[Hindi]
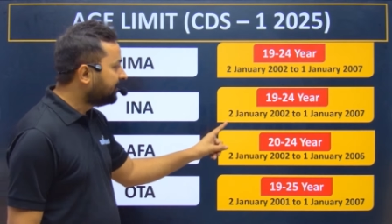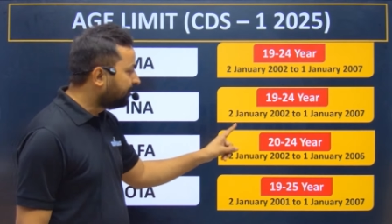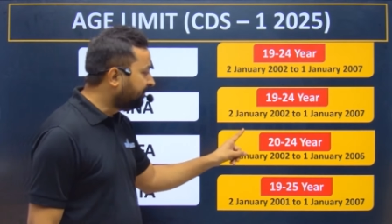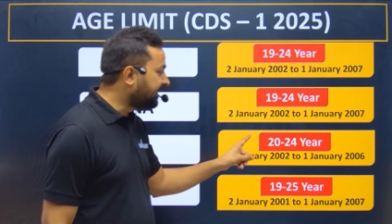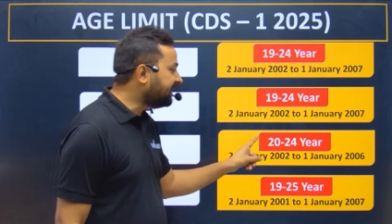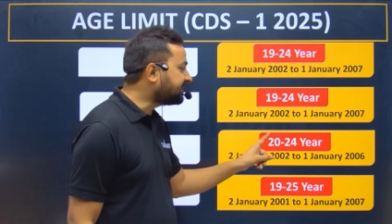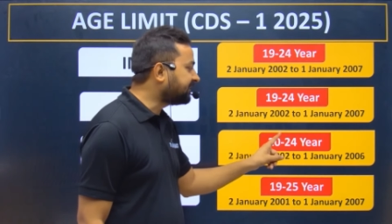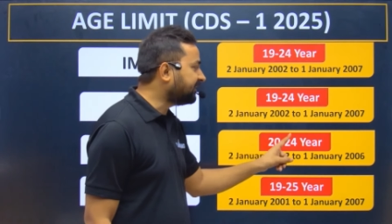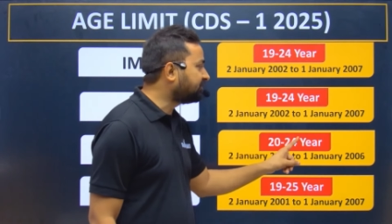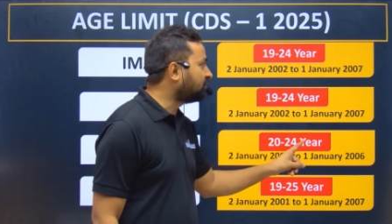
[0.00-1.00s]
20
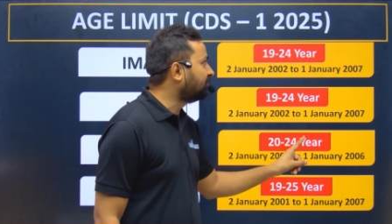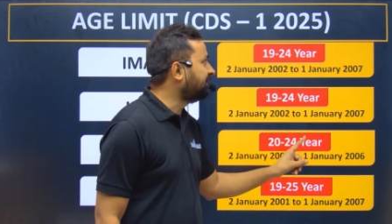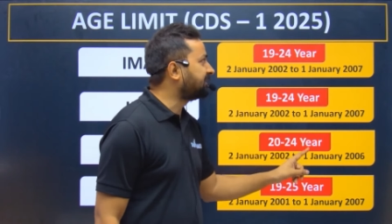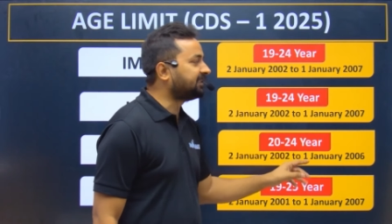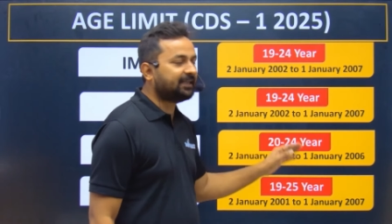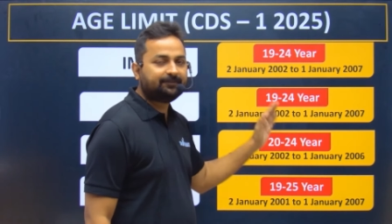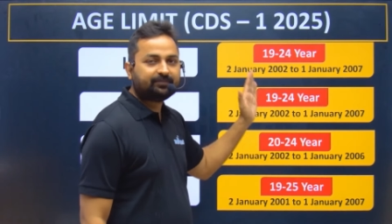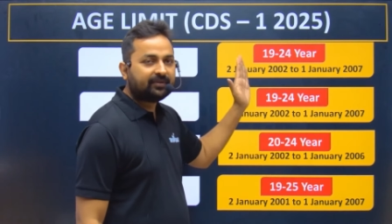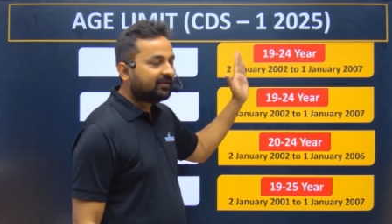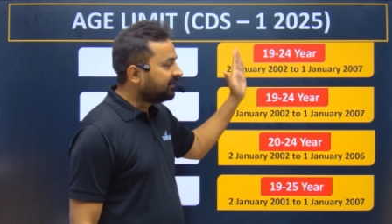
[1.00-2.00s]
से 24 साल
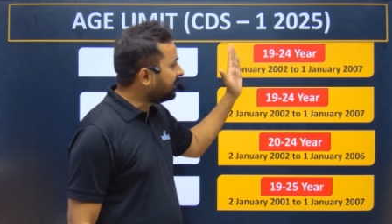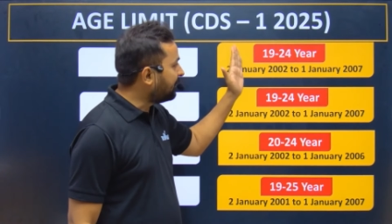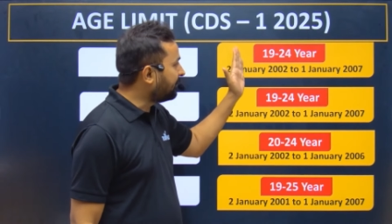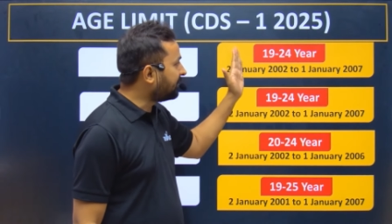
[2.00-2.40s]
यहां